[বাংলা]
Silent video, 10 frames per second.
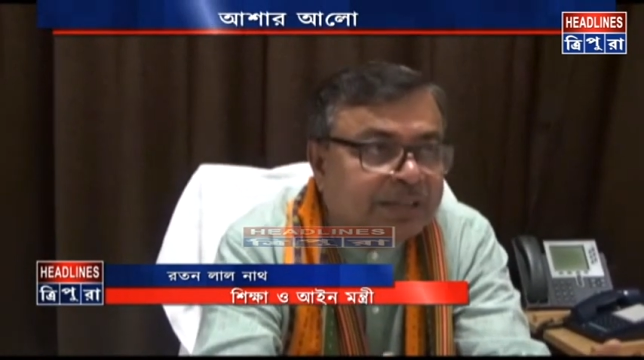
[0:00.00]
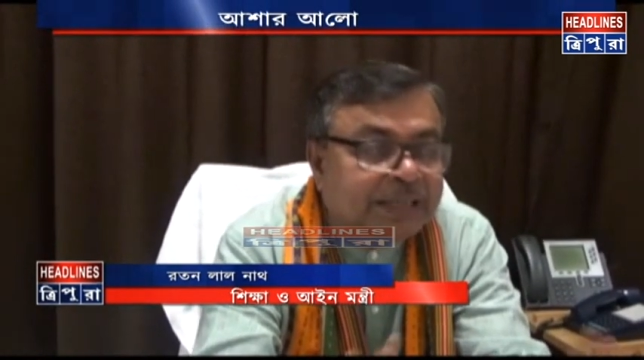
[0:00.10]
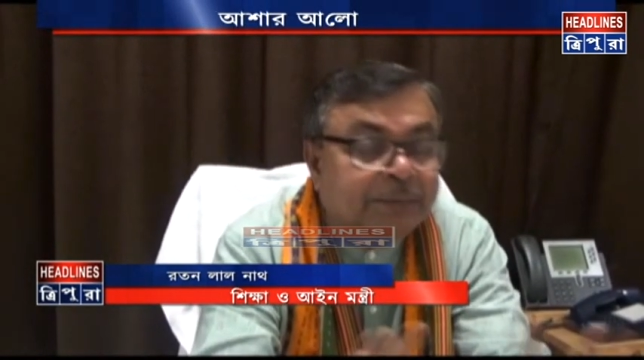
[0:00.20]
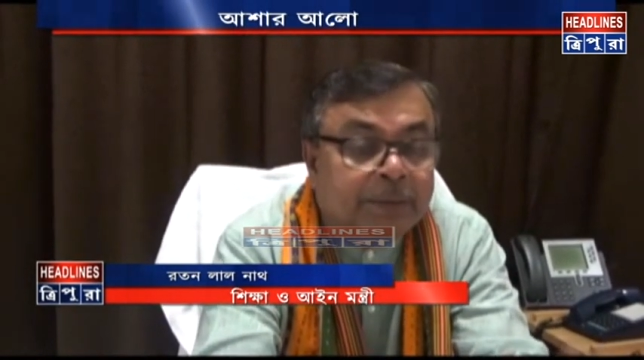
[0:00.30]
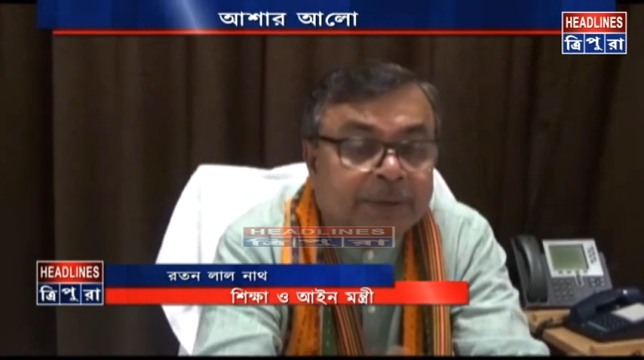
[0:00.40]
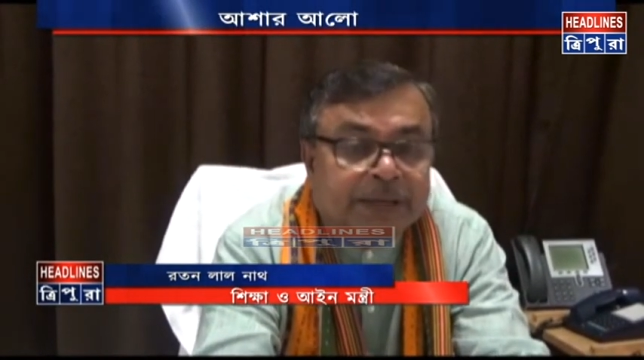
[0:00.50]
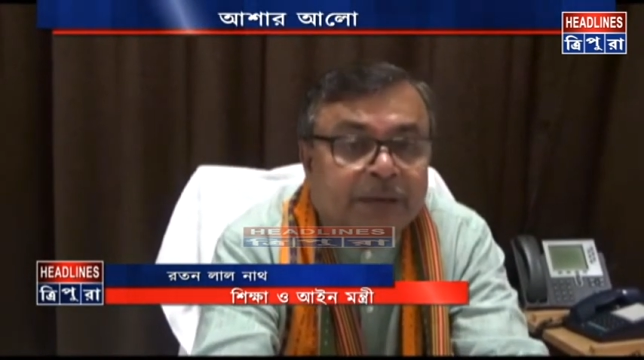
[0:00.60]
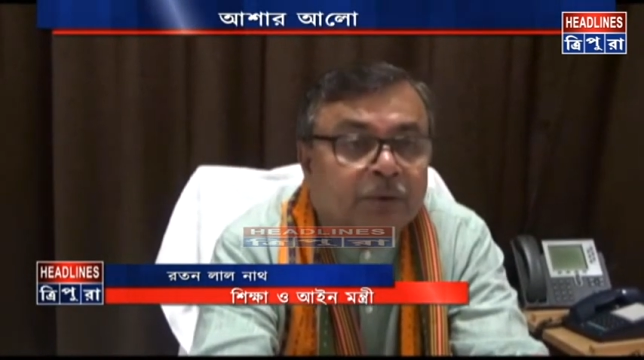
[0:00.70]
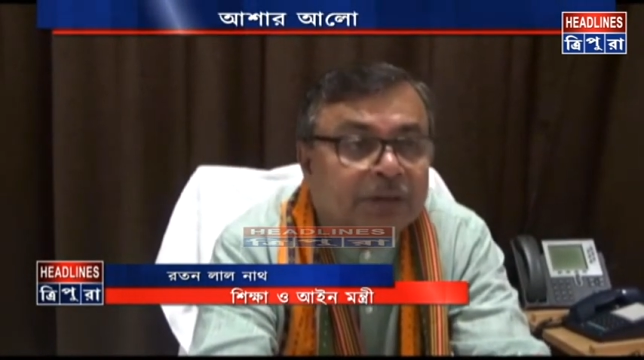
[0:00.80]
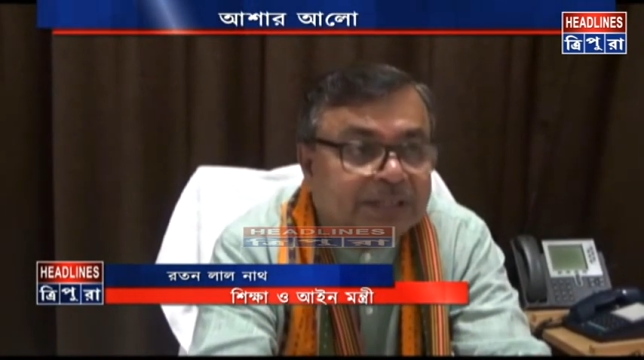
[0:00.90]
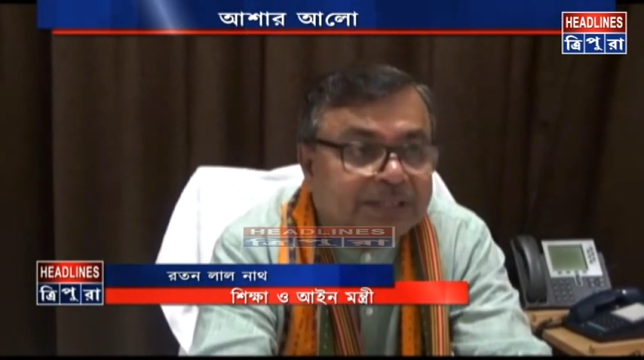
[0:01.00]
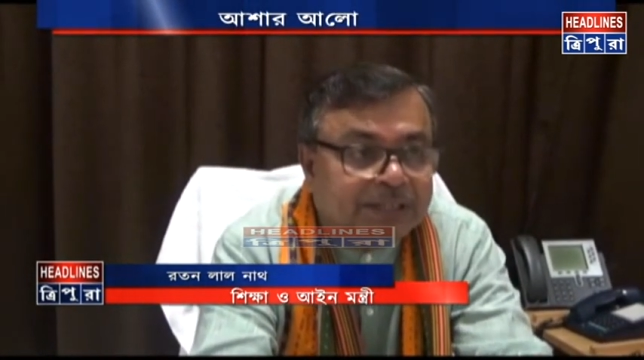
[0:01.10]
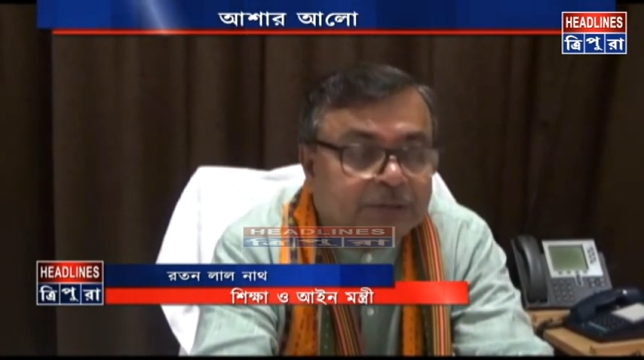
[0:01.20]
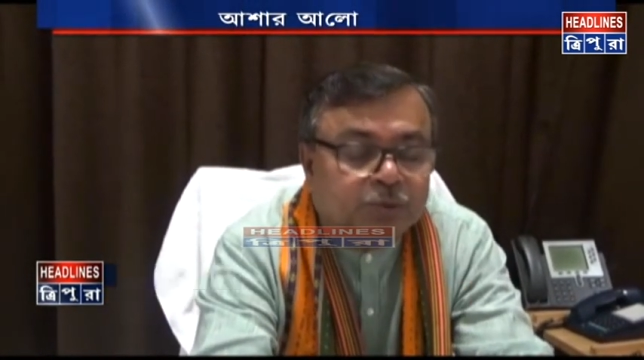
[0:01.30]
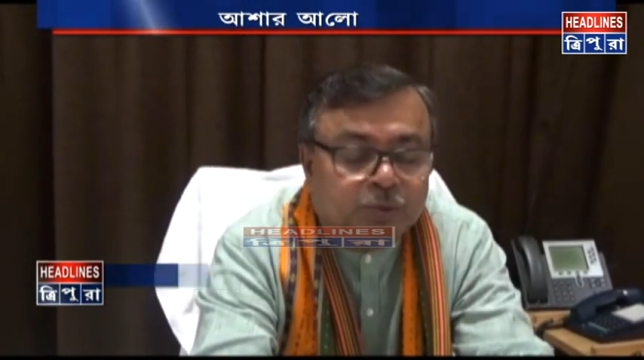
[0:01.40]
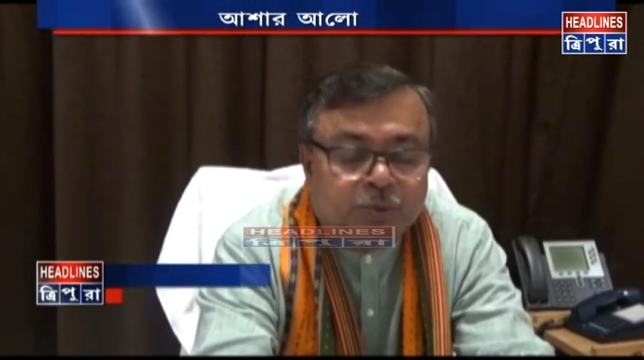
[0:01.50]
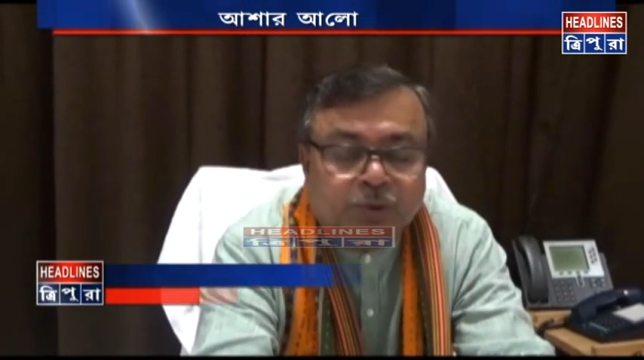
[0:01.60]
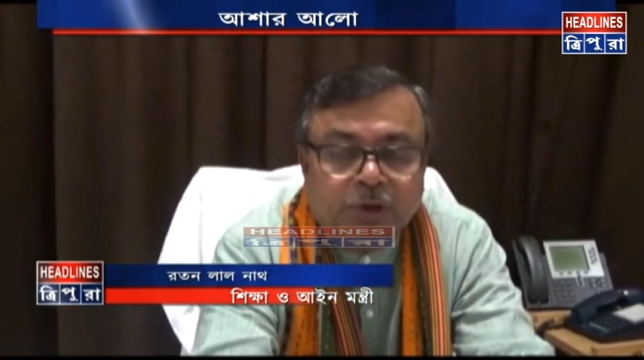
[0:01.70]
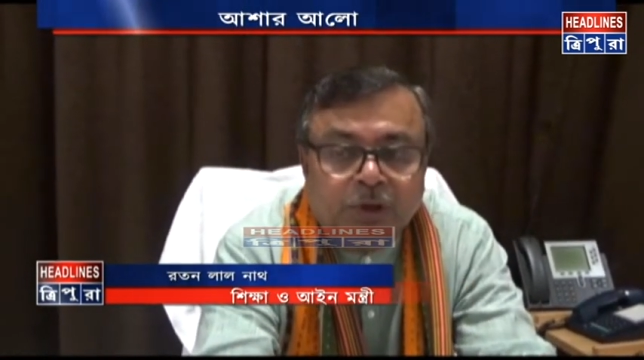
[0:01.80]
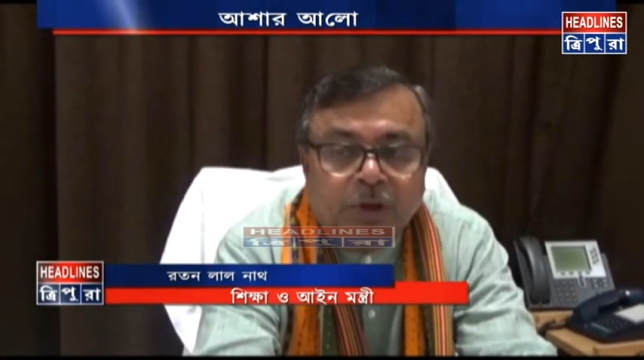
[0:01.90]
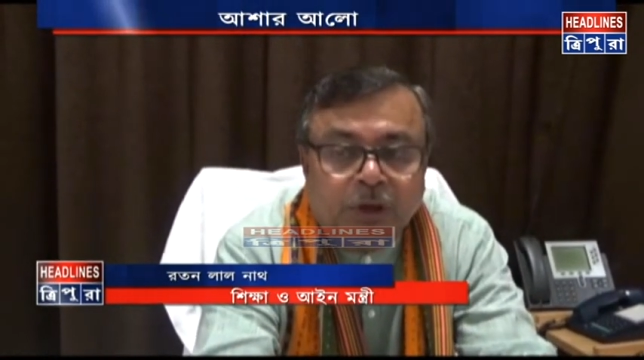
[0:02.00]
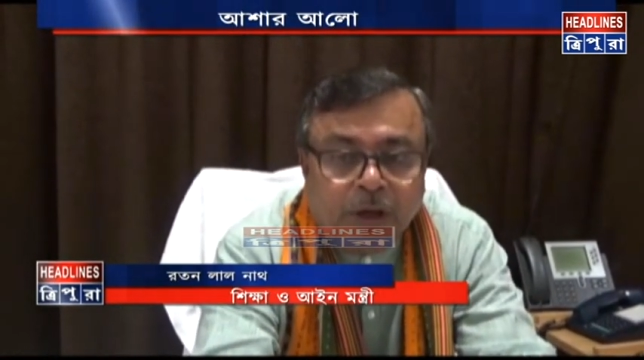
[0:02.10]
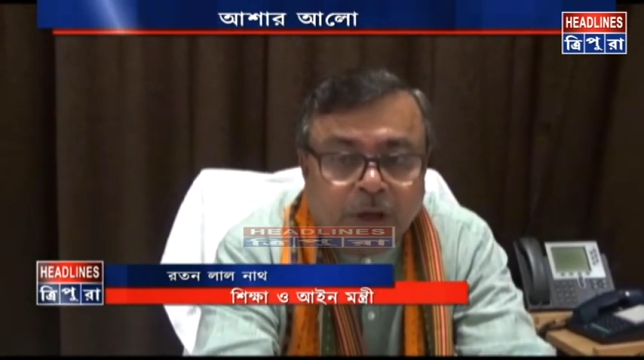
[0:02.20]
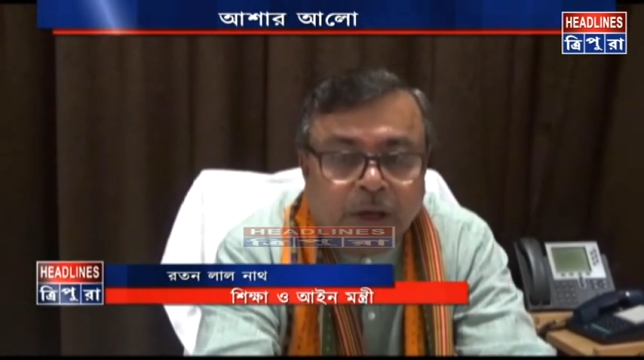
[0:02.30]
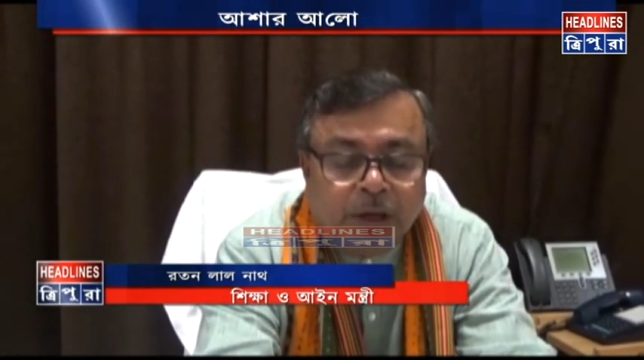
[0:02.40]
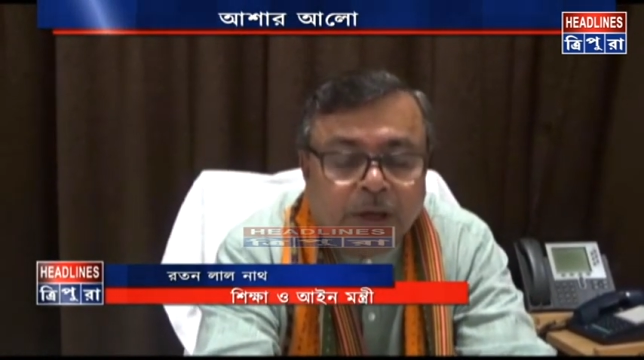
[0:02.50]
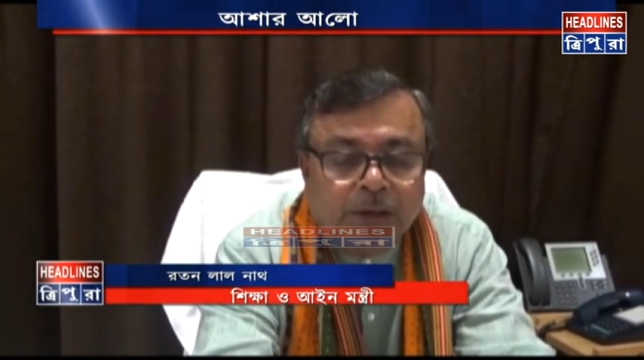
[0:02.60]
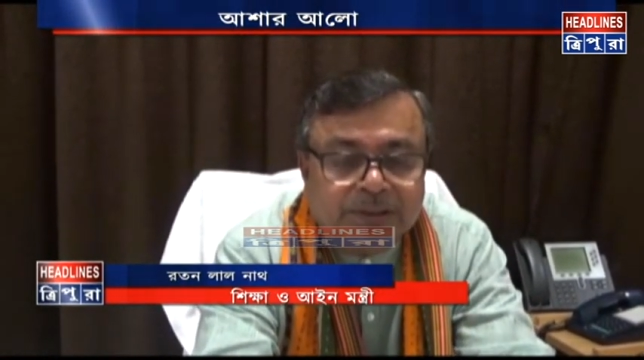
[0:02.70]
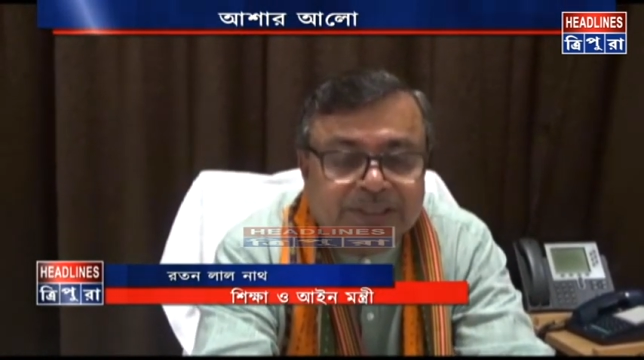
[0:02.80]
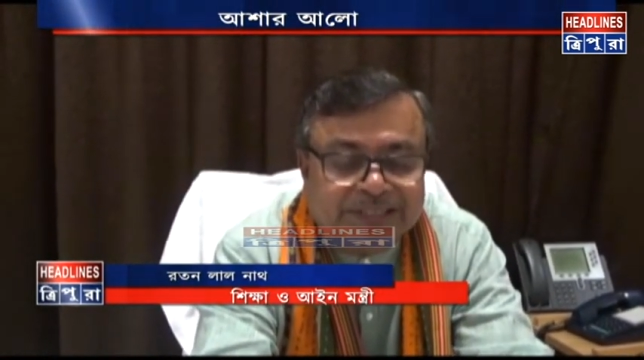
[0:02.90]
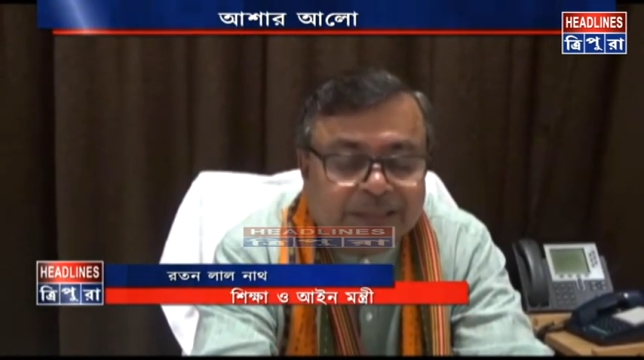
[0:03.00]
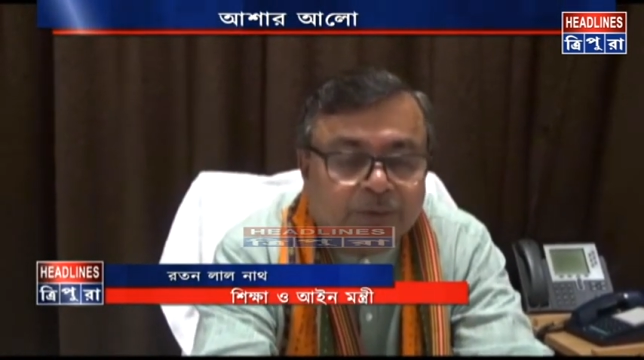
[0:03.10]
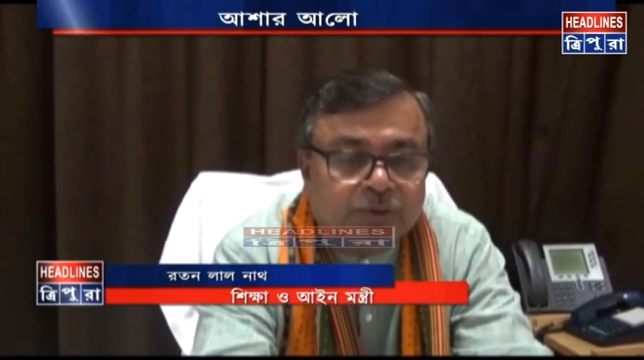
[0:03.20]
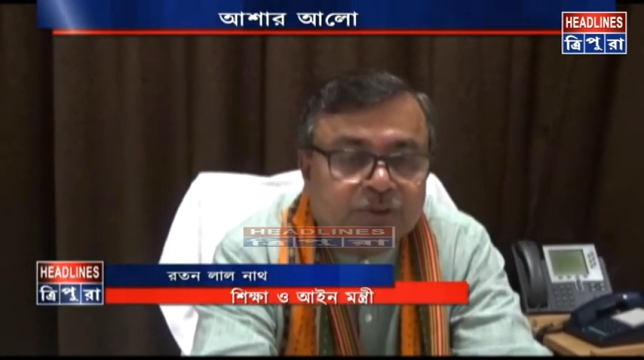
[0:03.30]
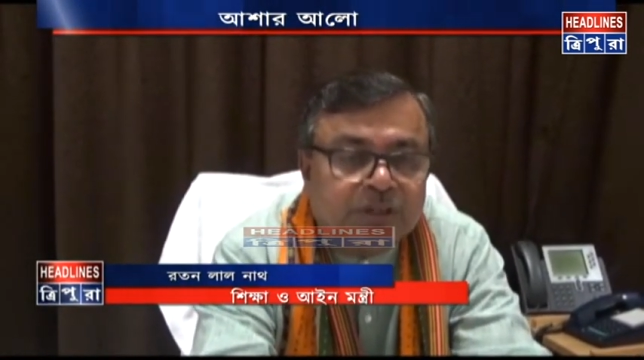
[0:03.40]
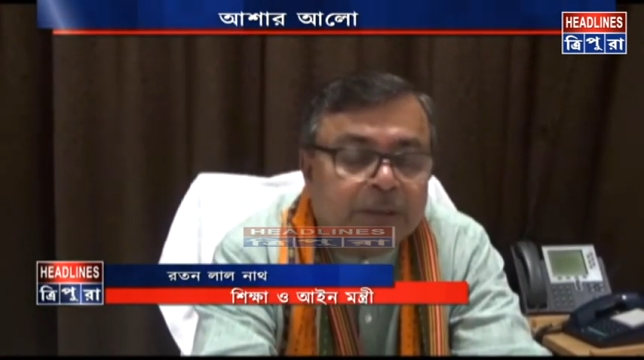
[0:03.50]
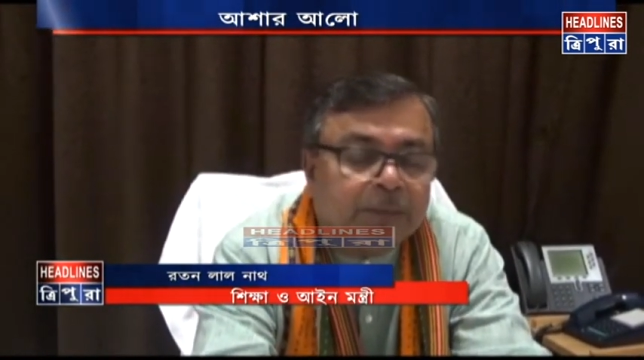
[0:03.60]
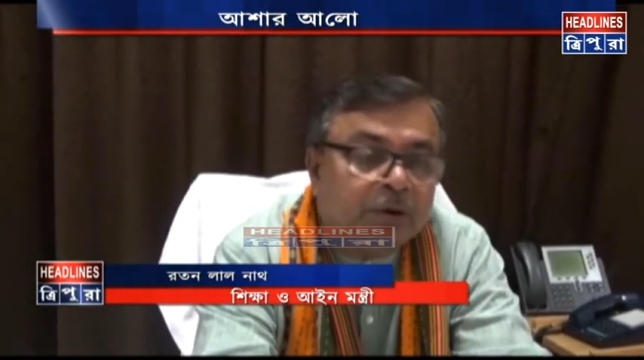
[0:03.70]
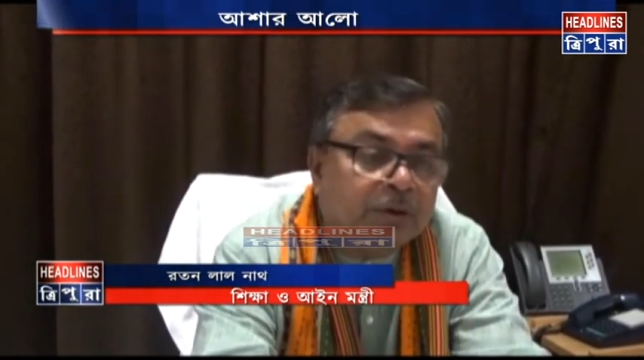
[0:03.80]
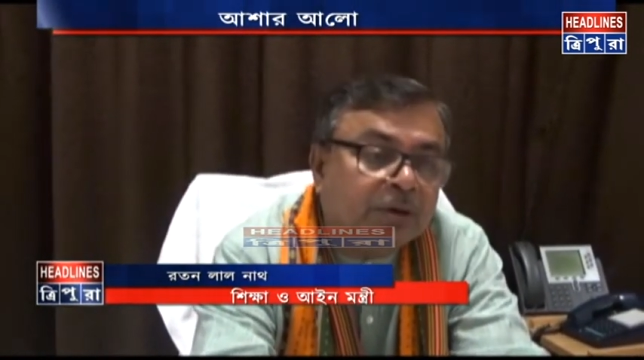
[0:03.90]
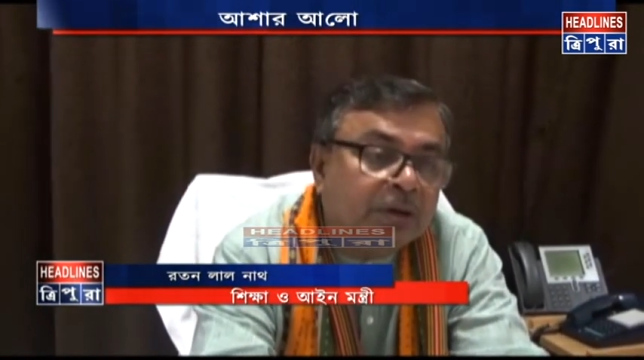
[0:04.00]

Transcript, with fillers: কিভাবে কি করা যায় সেটা শুধু চিন্তা করছি এবং